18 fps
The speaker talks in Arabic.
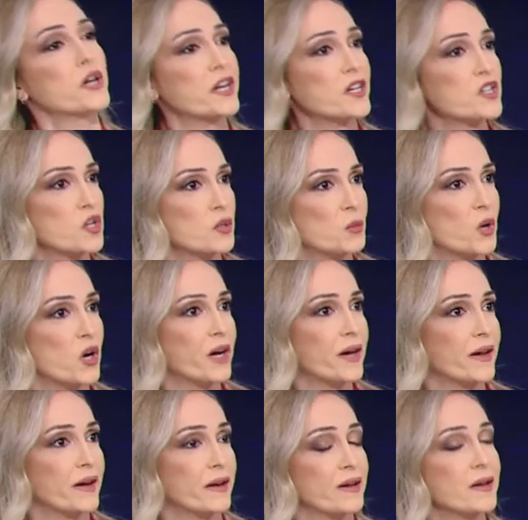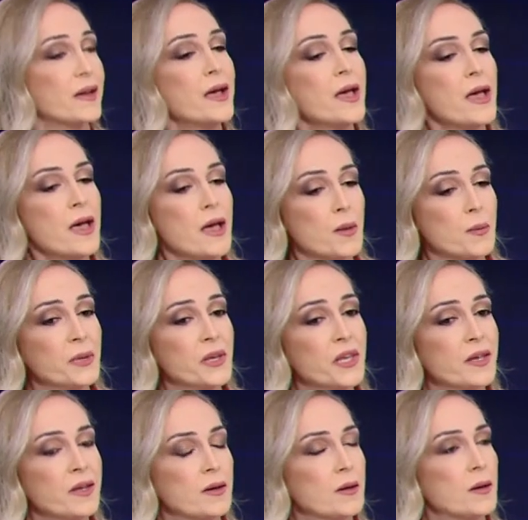مؤخرا
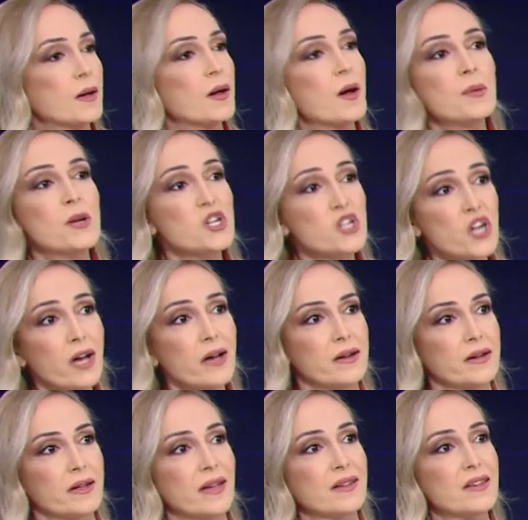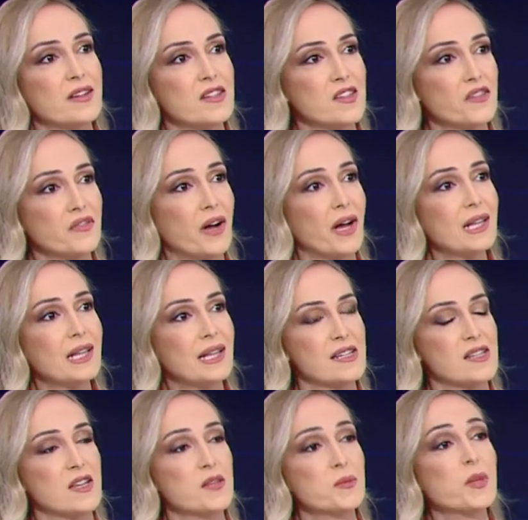قبل شهر كانت ارتفاعات الاس ان
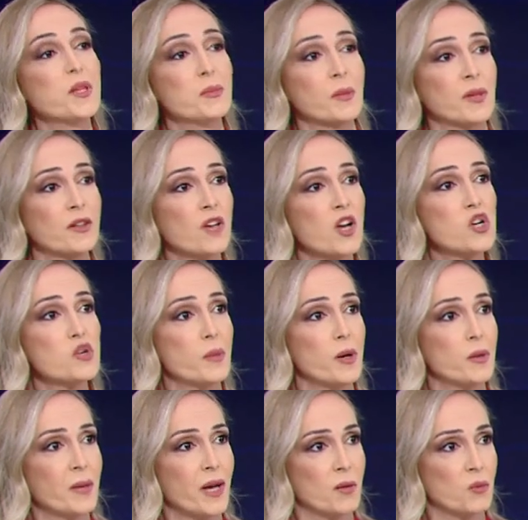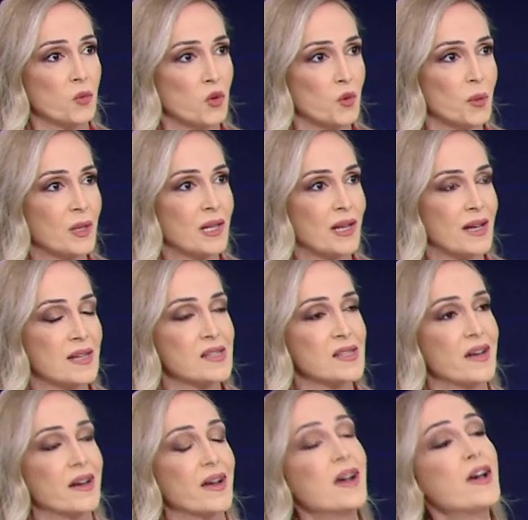بي 18% منذ مطلع السنه
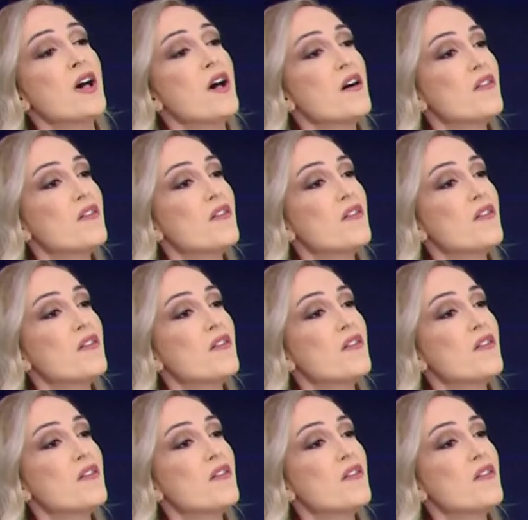فقط